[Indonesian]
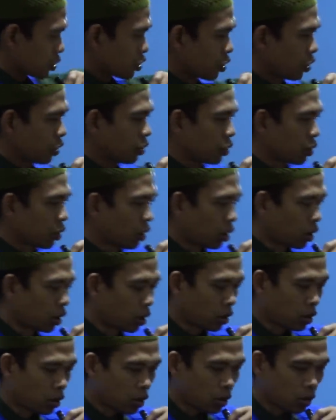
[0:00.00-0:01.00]

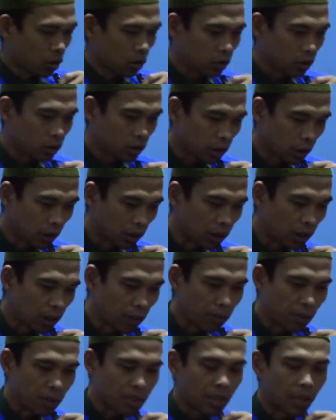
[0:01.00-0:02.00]
Contoh
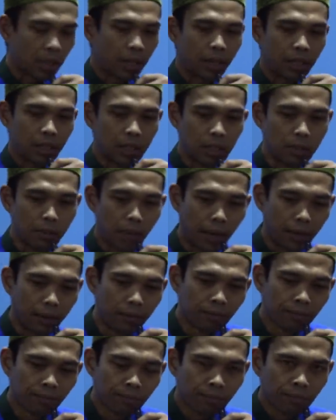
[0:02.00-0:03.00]
tentang masalah iman.
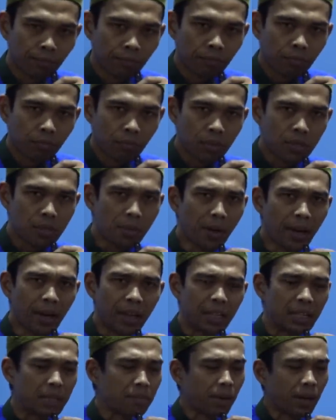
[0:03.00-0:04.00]
Macam
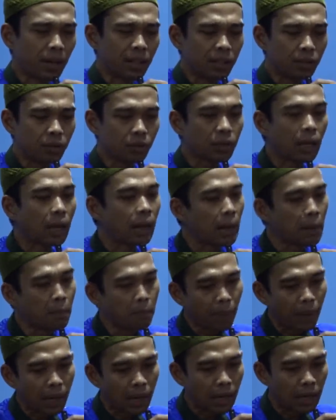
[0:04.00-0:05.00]
mana iman itu? Tak
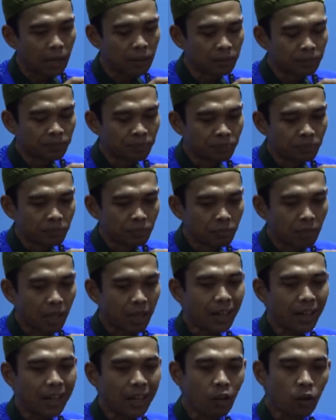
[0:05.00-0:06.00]
nampak.
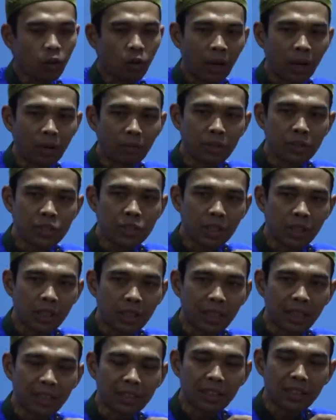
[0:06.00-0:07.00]
Maka Al-Quran
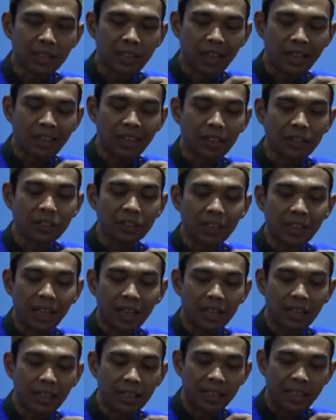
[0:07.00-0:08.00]
bercerita tentang yang
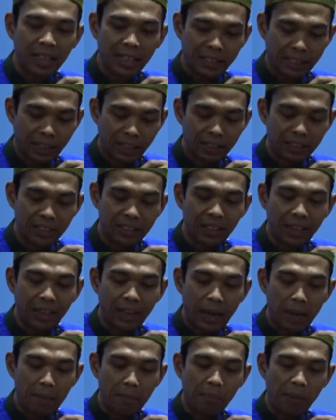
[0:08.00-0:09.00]
tidak kelihatan, tidak
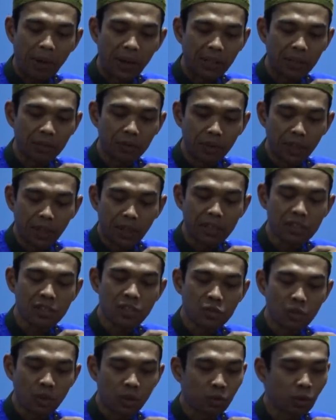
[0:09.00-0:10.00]
nampak itu dengan
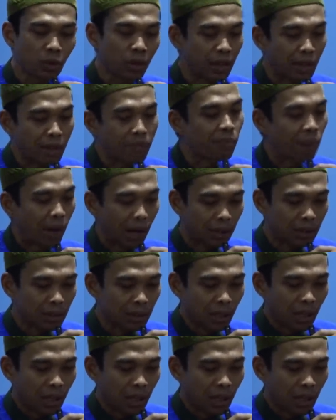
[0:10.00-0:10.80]
sesuatu yang nampak.